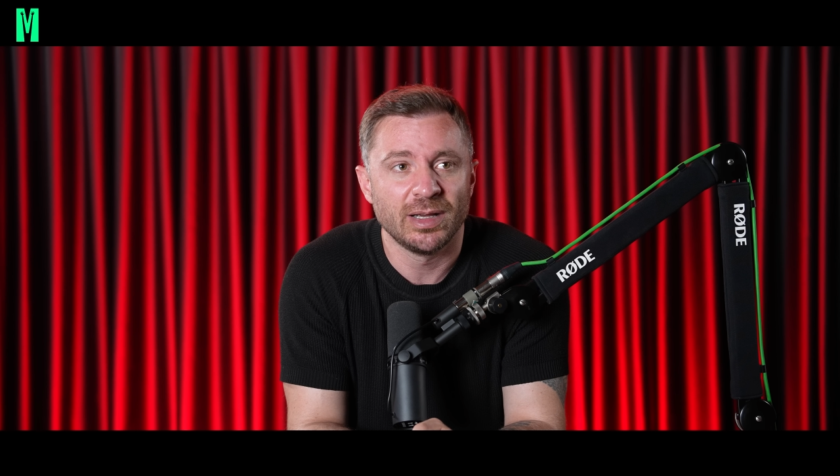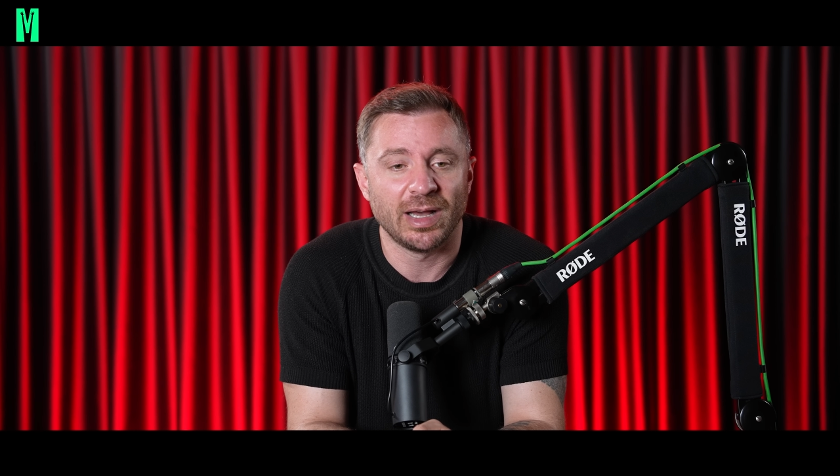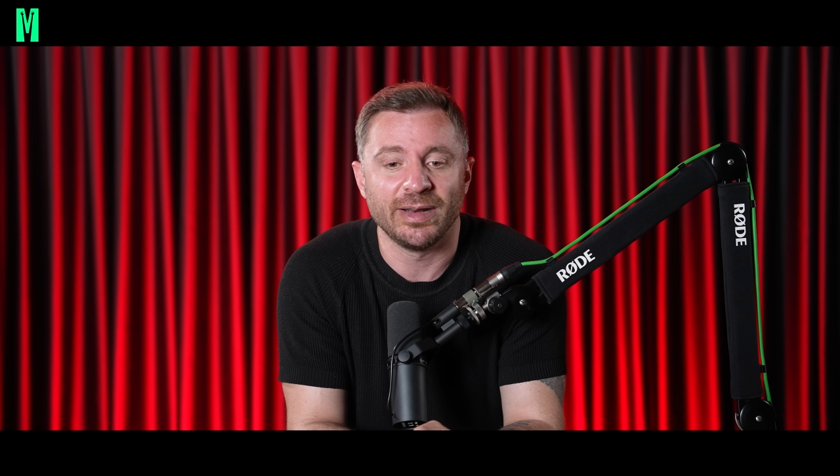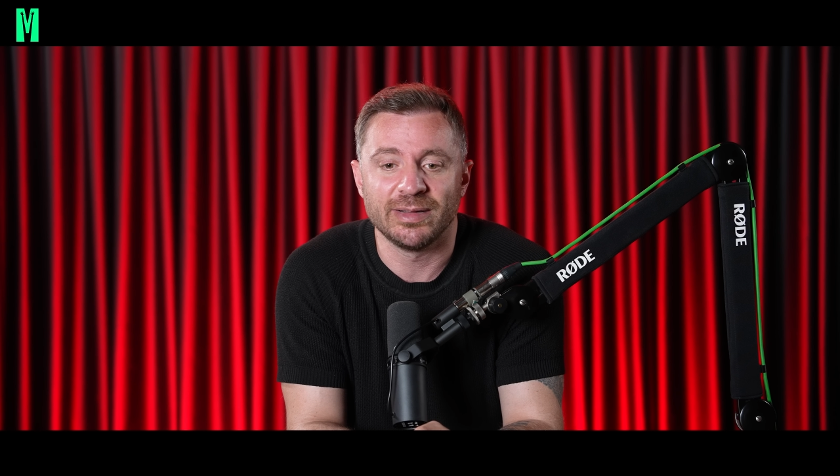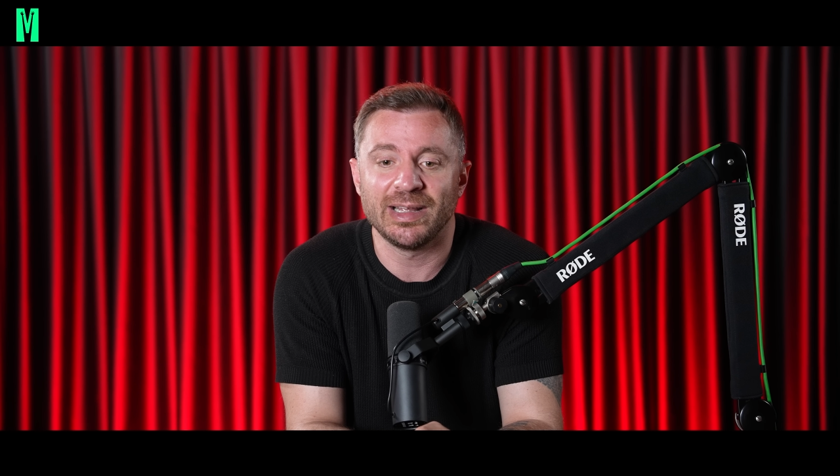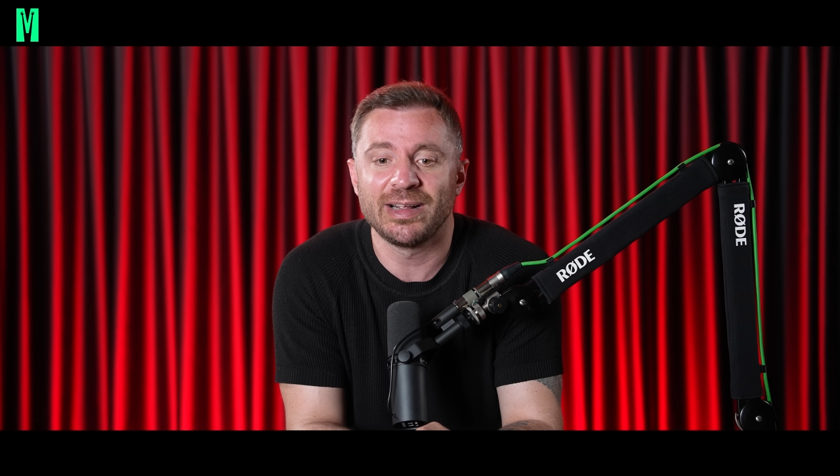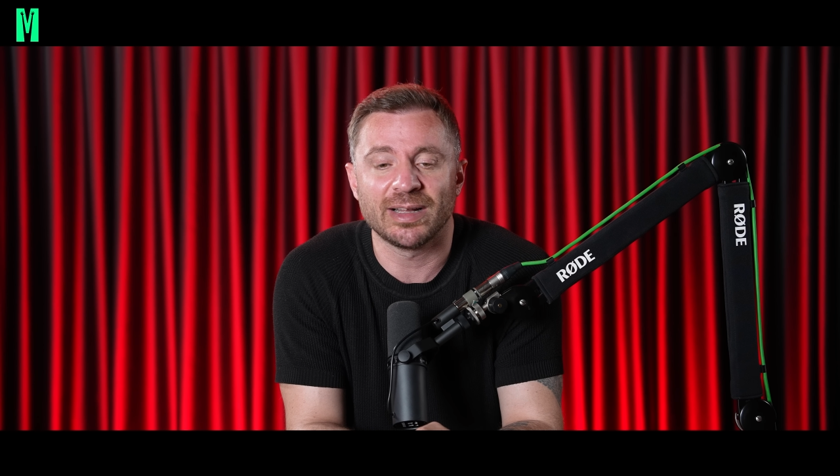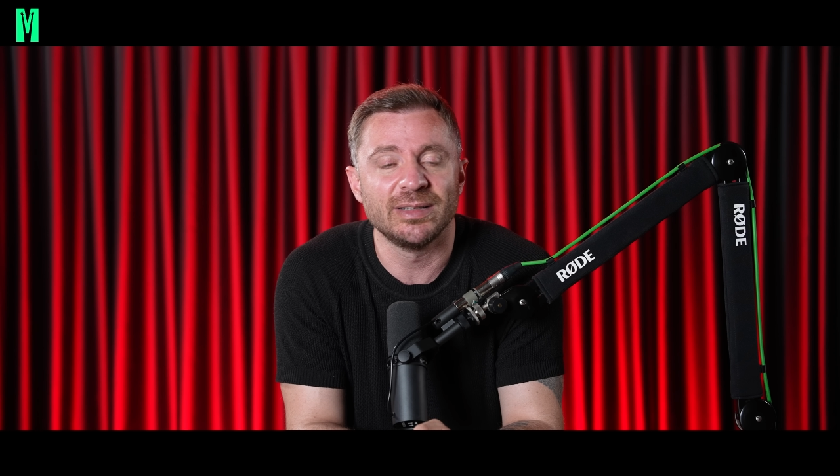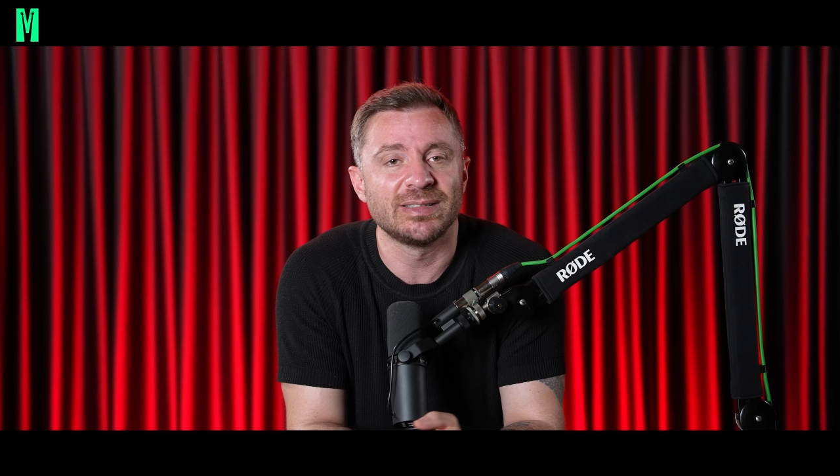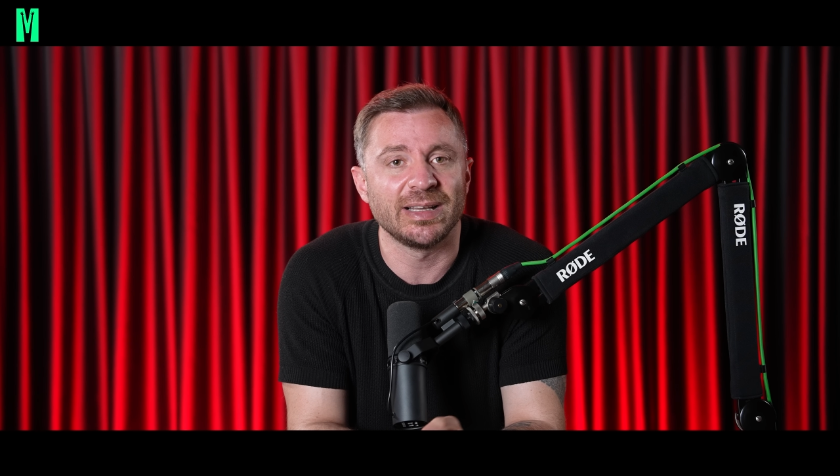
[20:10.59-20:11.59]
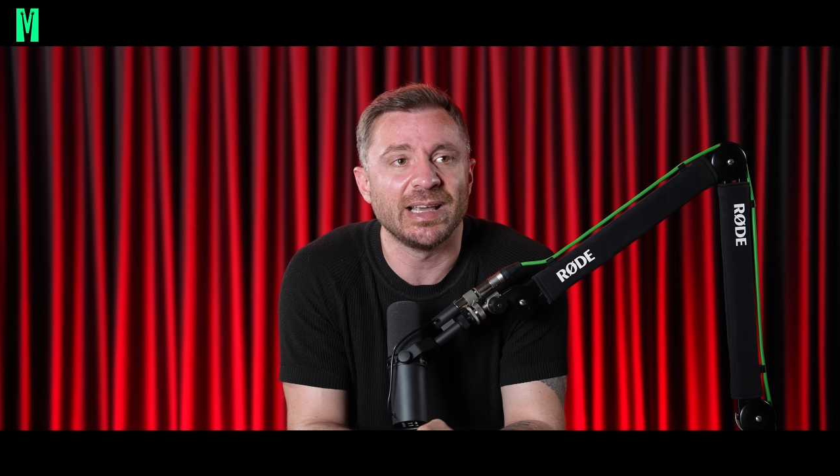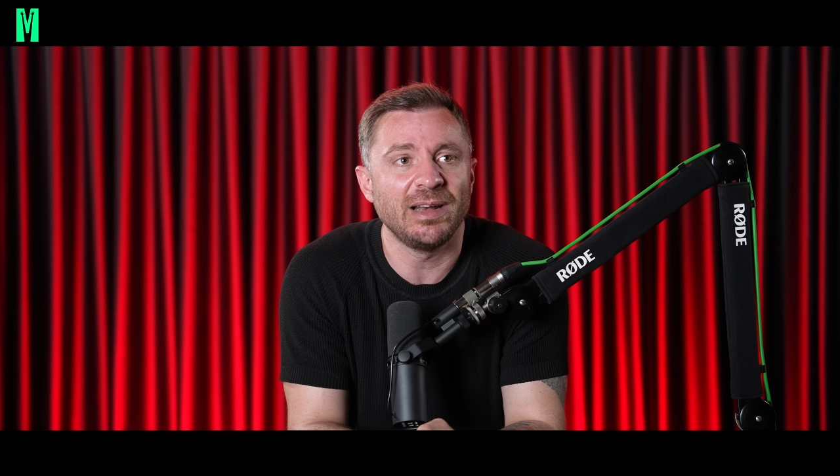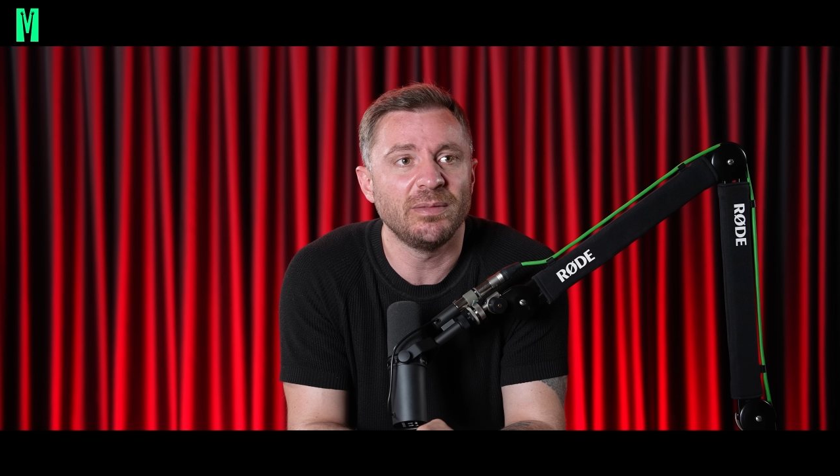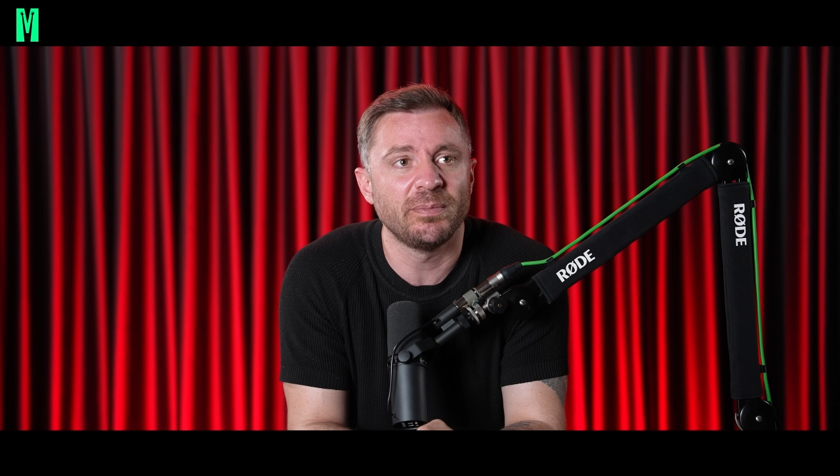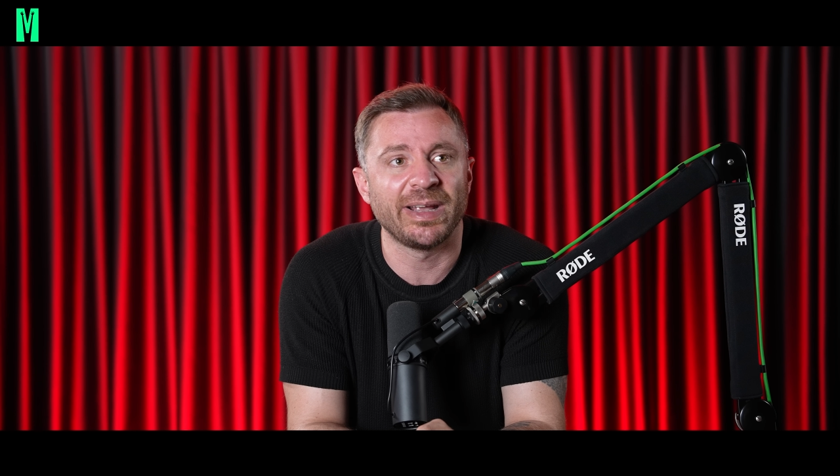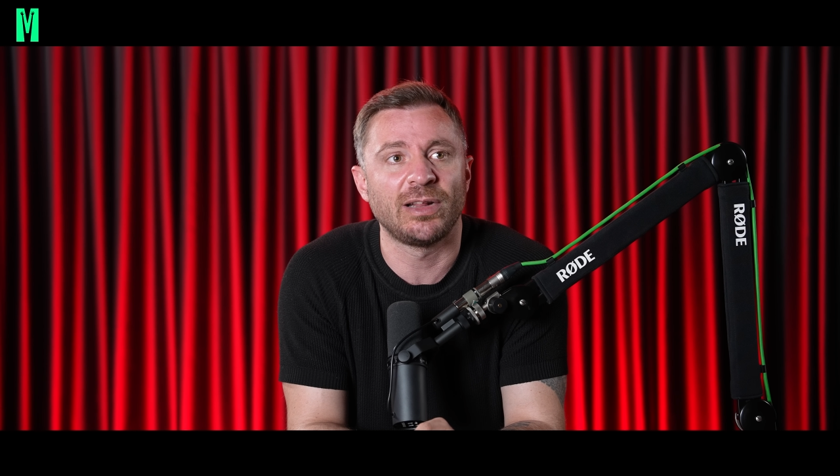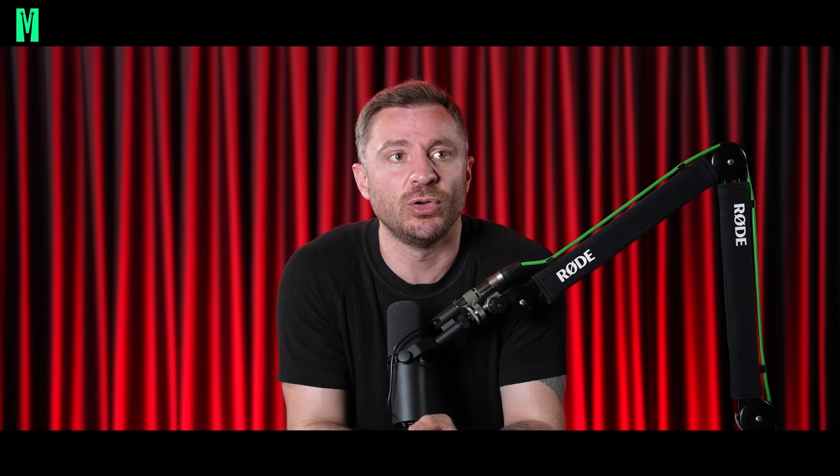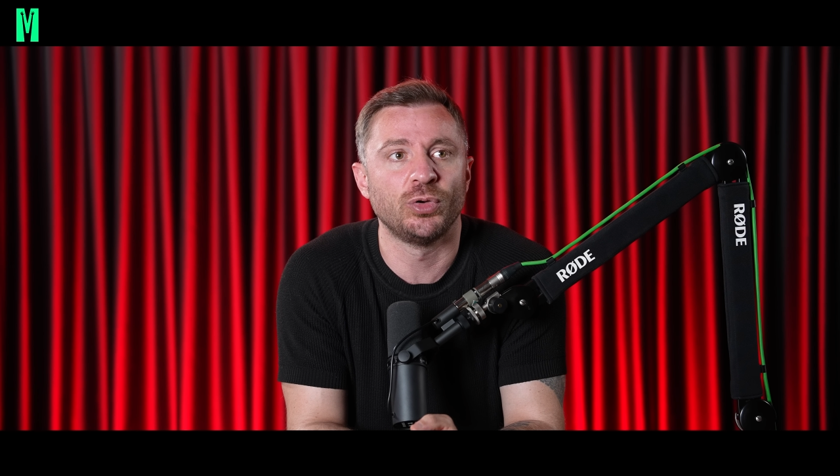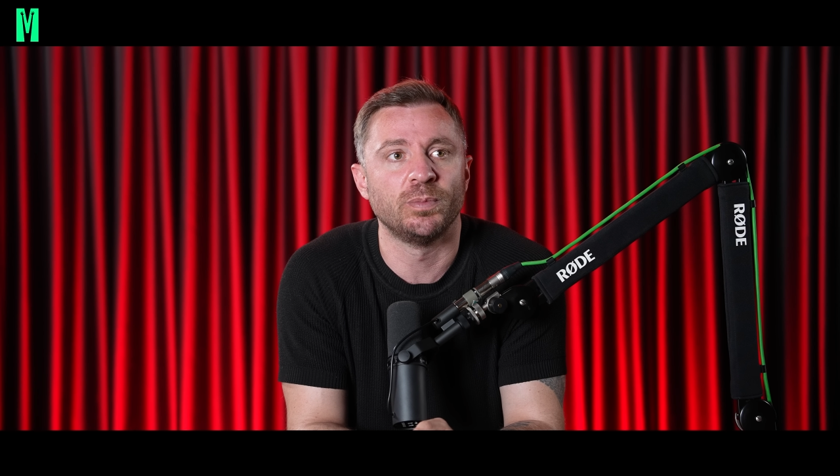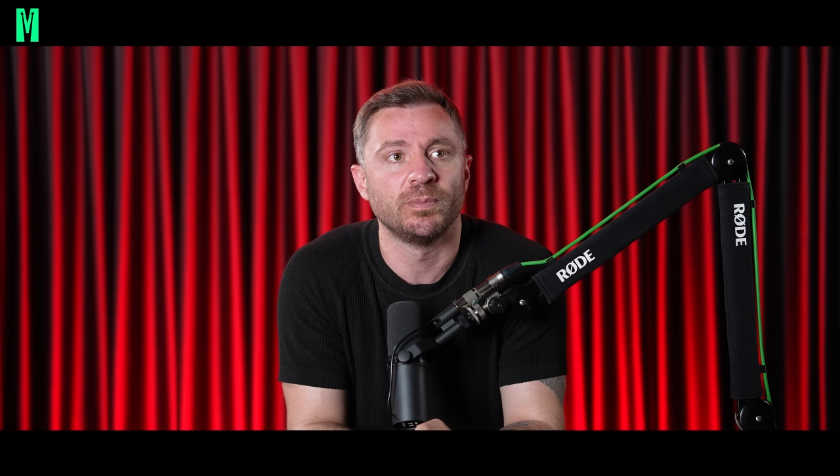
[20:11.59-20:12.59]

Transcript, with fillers: Hani delikanlıysan gel bekliyorum.